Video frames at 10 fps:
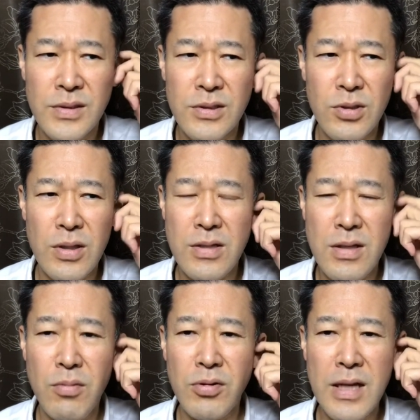そうです
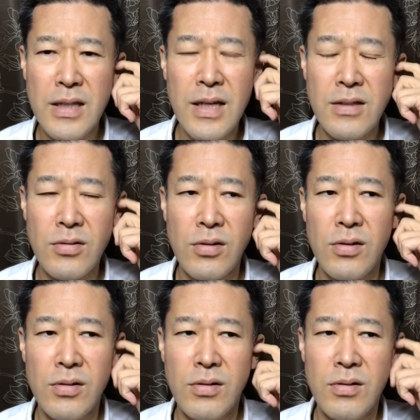ね僕やったらそ
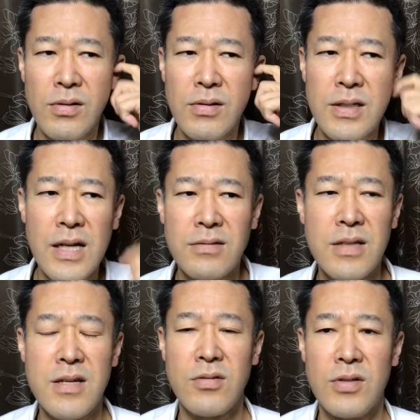の
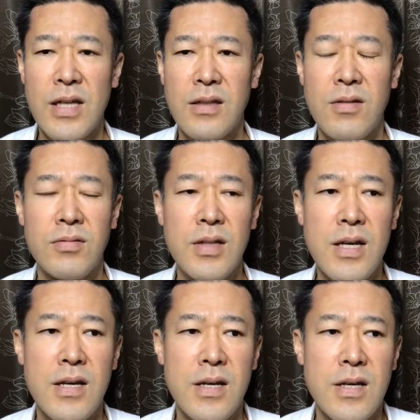リラクゼーションをやってるんで